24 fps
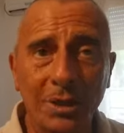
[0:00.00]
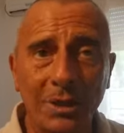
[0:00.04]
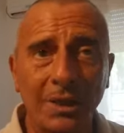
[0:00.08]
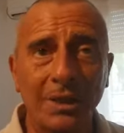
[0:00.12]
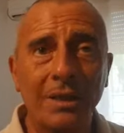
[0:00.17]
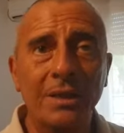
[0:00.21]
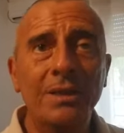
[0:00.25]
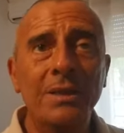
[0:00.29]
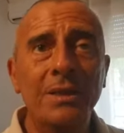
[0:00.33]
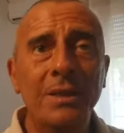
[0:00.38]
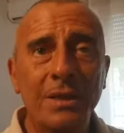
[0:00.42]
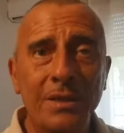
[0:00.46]

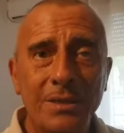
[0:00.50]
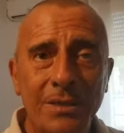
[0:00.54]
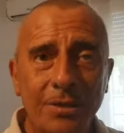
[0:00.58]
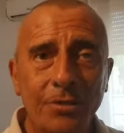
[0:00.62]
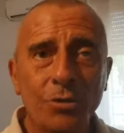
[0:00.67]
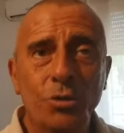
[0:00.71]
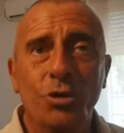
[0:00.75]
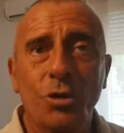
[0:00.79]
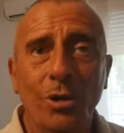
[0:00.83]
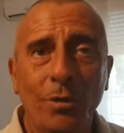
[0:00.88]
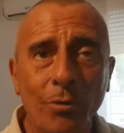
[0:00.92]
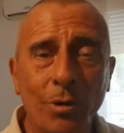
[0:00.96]
perché i
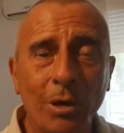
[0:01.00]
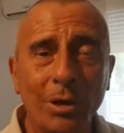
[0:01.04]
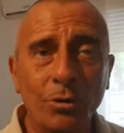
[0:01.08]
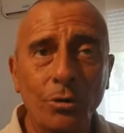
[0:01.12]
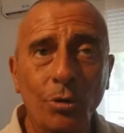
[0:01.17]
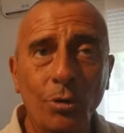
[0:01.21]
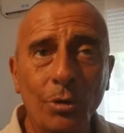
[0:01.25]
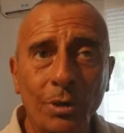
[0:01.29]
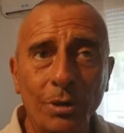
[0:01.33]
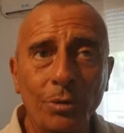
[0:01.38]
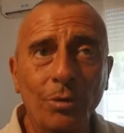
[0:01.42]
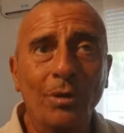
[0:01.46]
16
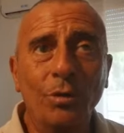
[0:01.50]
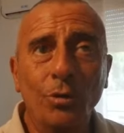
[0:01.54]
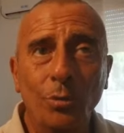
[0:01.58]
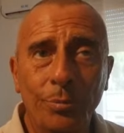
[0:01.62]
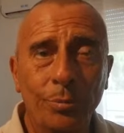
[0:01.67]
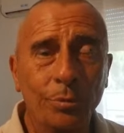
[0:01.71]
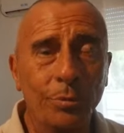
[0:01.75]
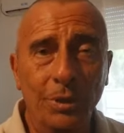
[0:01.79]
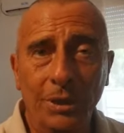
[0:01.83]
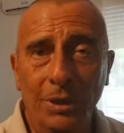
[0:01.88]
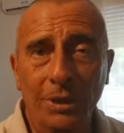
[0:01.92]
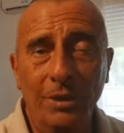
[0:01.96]
lavoratori non hanno
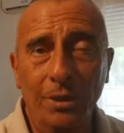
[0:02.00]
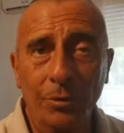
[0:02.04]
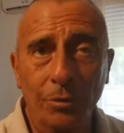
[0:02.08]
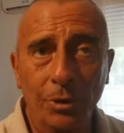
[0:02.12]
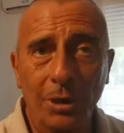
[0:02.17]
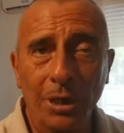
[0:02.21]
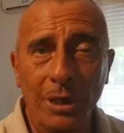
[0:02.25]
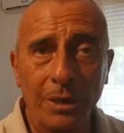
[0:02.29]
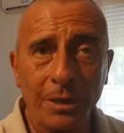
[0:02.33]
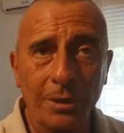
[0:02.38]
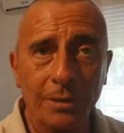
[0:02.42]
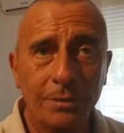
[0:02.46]
più di che
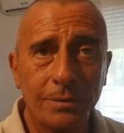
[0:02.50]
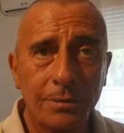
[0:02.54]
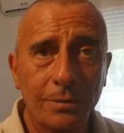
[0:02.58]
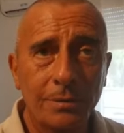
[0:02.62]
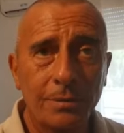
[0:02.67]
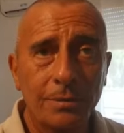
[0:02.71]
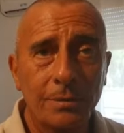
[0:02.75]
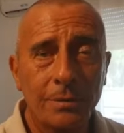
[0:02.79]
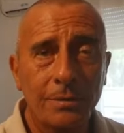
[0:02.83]
lavorare.